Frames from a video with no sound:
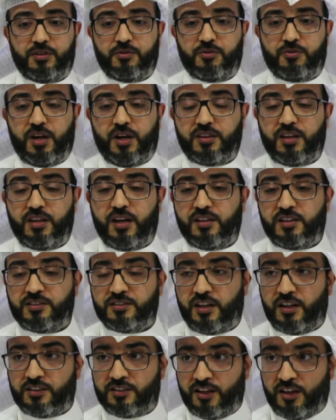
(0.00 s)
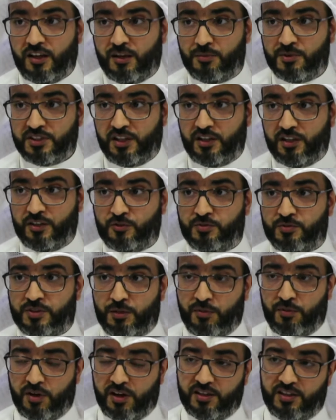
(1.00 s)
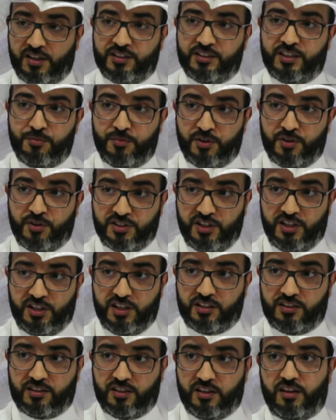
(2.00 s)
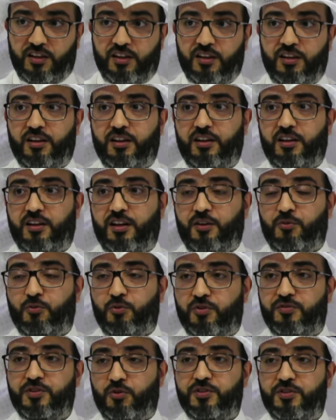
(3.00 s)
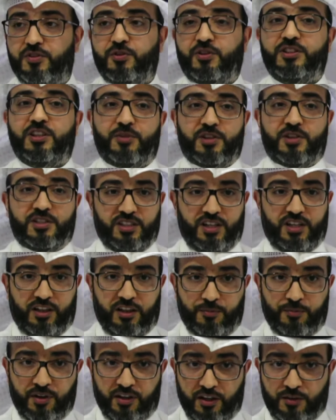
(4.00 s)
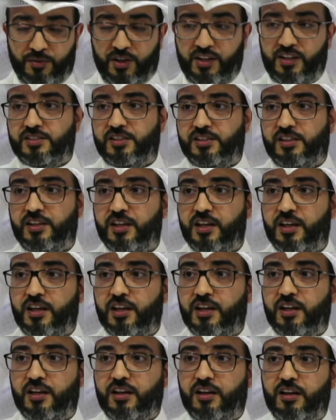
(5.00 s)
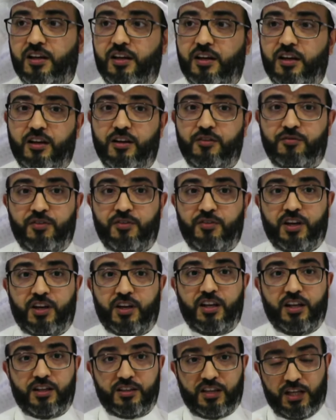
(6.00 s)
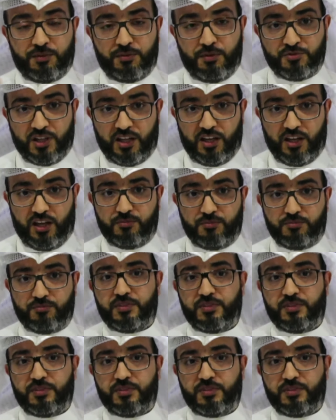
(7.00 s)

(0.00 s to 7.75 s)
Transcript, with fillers: وايضا ادارات الرقابه الشرعيه مثل ما قلنا عندها مرجعيه الوفي وعندها مرجعيه البنك المركزي آه، فكلها تقريبا بشكل عام